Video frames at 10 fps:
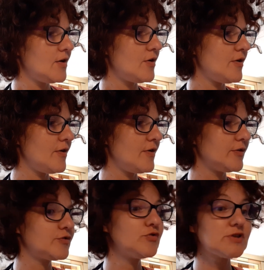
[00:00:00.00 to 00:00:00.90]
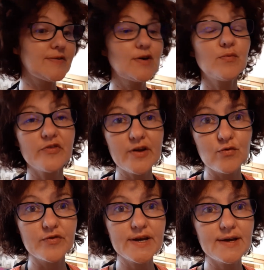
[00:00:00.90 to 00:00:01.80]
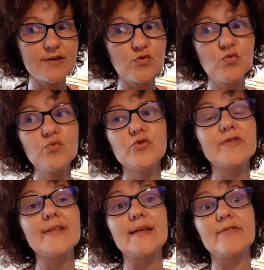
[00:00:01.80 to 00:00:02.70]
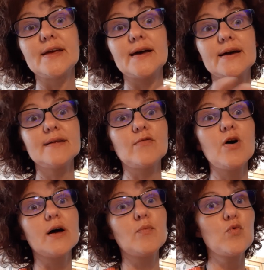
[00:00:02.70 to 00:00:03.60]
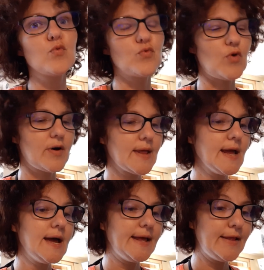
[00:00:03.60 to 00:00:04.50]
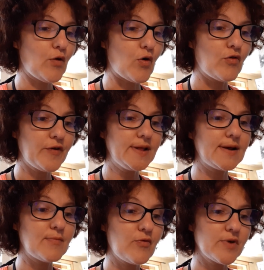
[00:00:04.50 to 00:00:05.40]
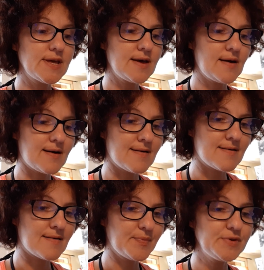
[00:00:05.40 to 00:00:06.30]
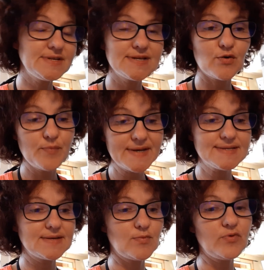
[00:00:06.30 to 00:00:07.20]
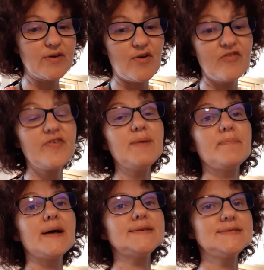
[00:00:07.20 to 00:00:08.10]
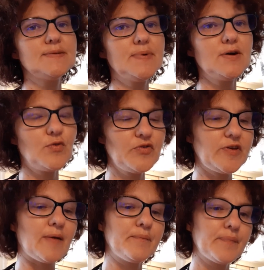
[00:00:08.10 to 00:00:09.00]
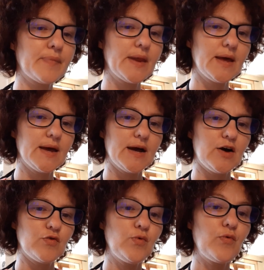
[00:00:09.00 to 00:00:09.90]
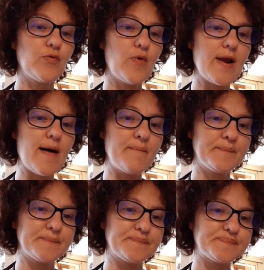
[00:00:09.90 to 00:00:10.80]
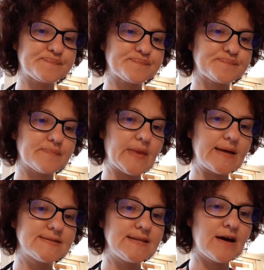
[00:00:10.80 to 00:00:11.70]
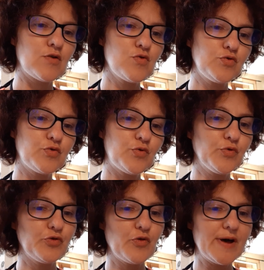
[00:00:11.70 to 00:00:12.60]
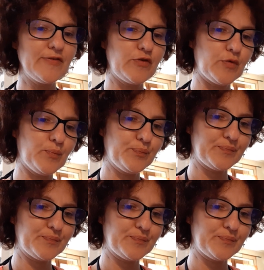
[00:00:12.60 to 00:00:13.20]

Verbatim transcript: euh, que j'avais commencé à ouvrir et que donc ça n'avait rien à voir avec mon concours. Non, en fait, elle m'envoyait un petit remerciement d'avoir fait participer au sien. Donc voilà, c'est un lot de consolation.